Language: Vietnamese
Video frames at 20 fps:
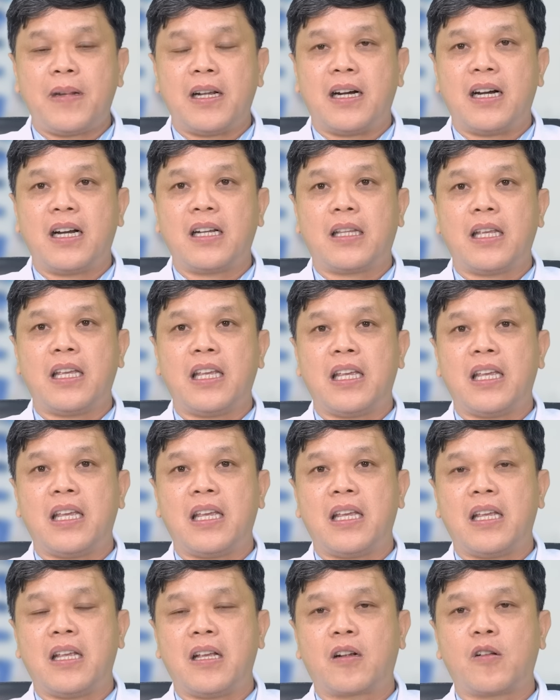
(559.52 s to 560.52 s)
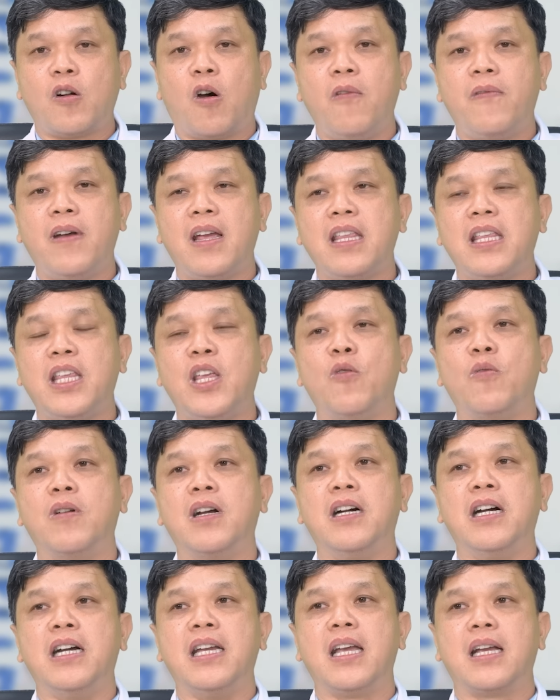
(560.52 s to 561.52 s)
nữa thì đối với nhiều
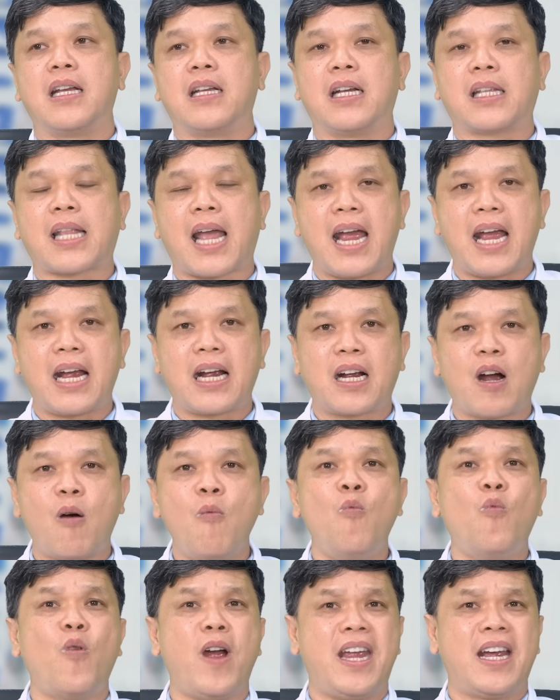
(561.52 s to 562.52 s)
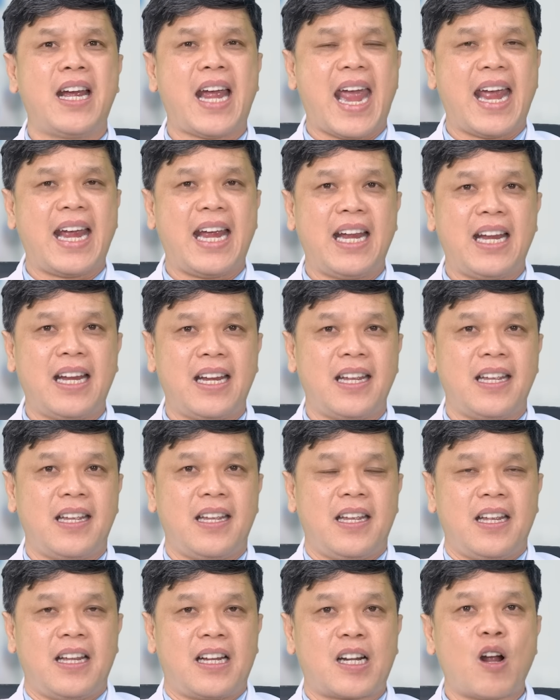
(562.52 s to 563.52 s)
người người ta không quen ăn
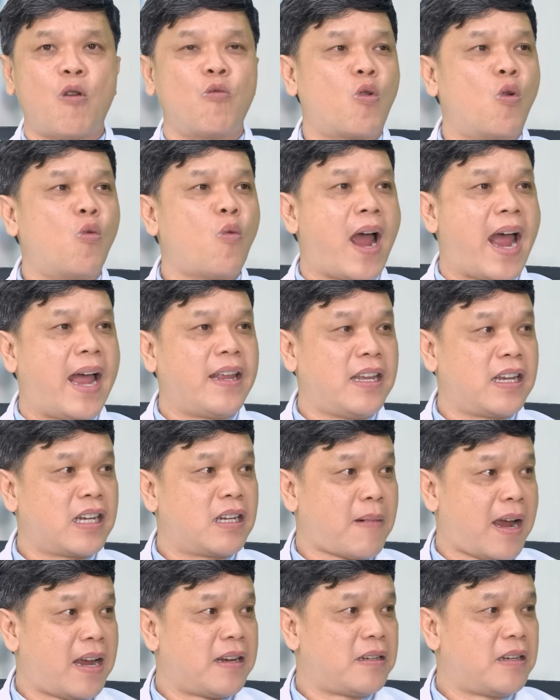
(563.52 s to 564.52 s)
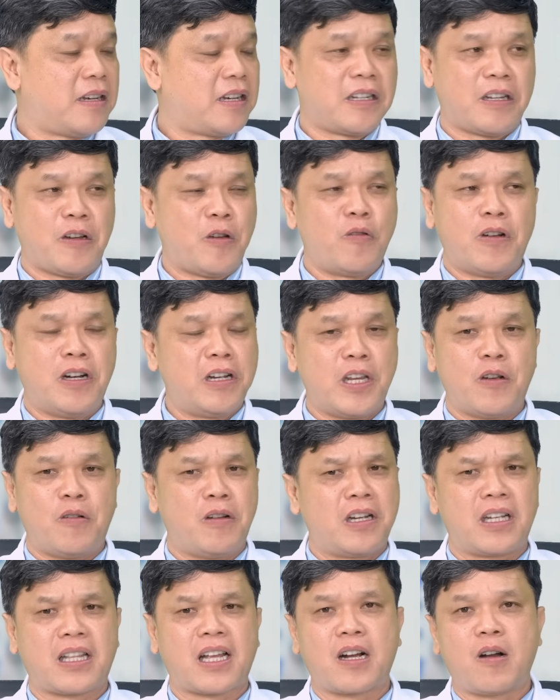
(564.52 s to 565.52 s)
rau củ quả nha các bạn, nhiều người, nhiều
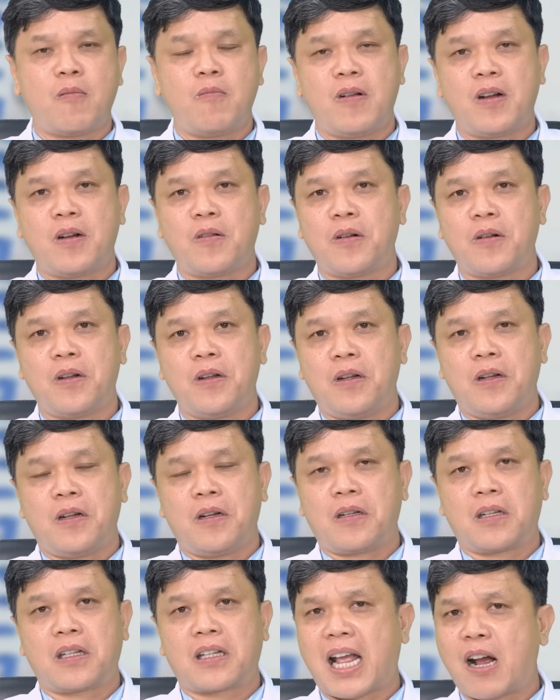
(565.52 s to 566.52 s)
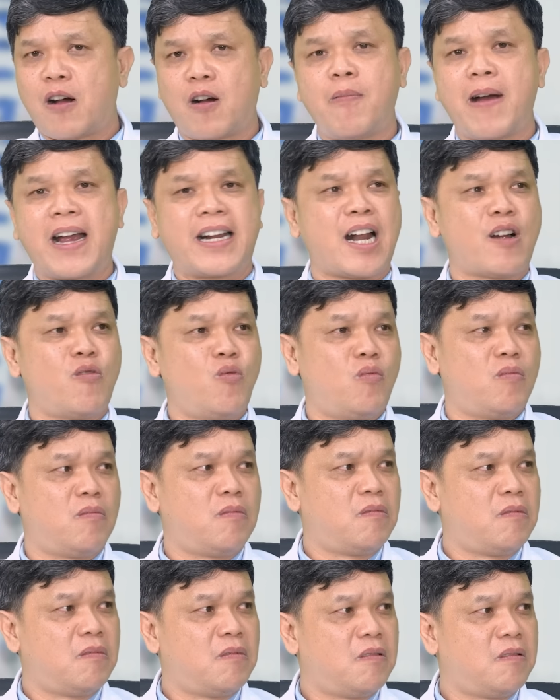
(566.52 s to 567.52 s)
người người ta không người ta không ăn rau,
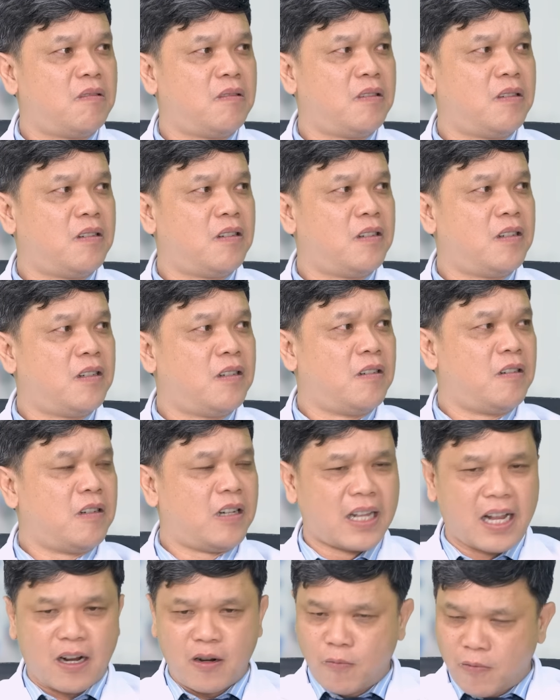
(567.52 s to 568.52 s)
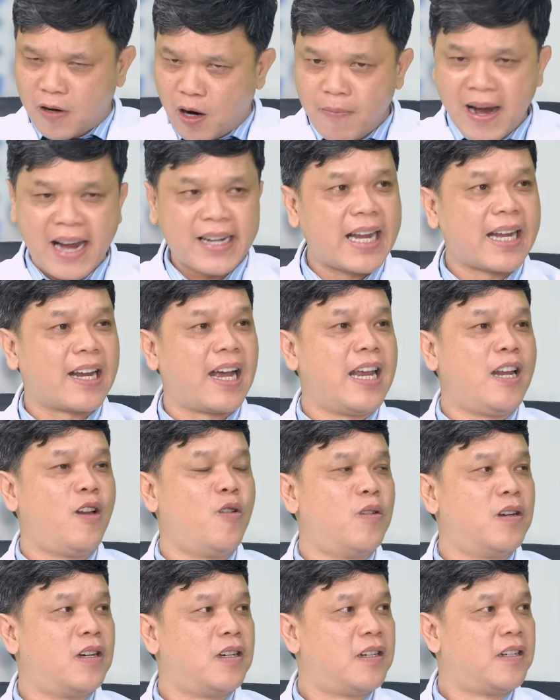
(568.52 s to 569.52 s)
người ta không ăn trái cây
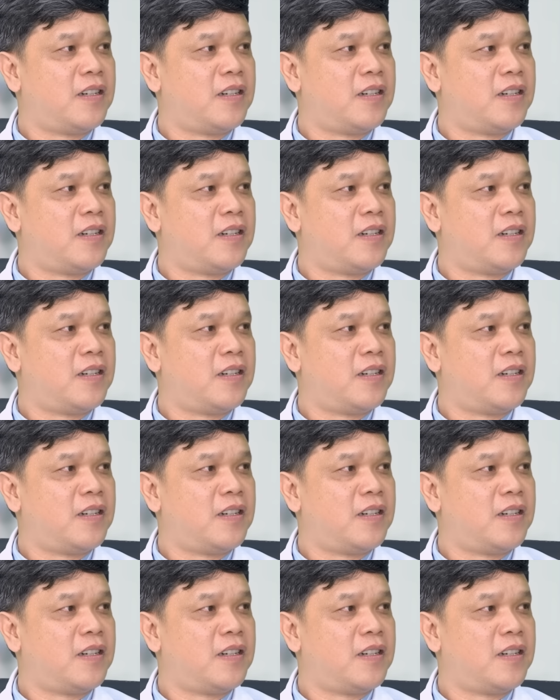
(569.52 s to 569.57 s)
luôn.